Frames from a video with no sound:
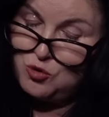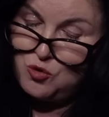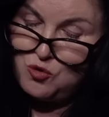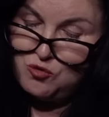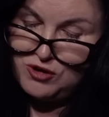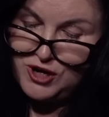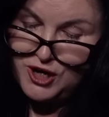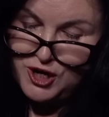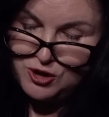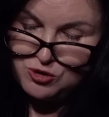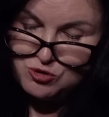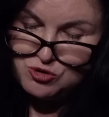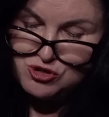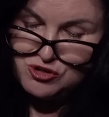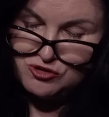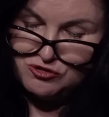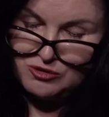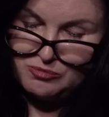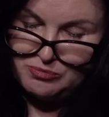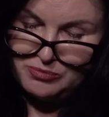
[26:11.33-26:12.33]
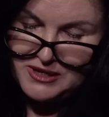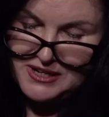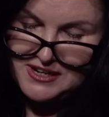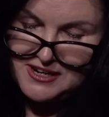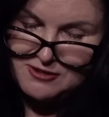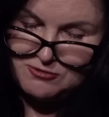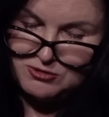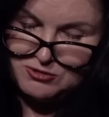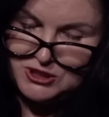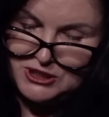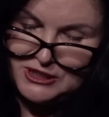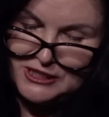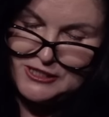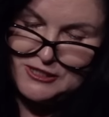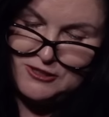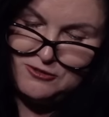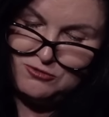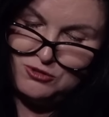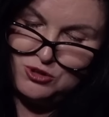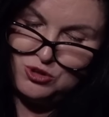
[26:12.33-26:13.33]
такого хорошего пока вот я
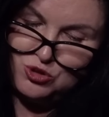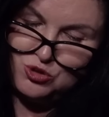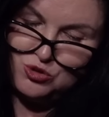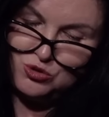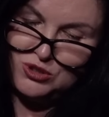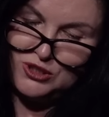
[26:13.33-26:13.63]
не вижу.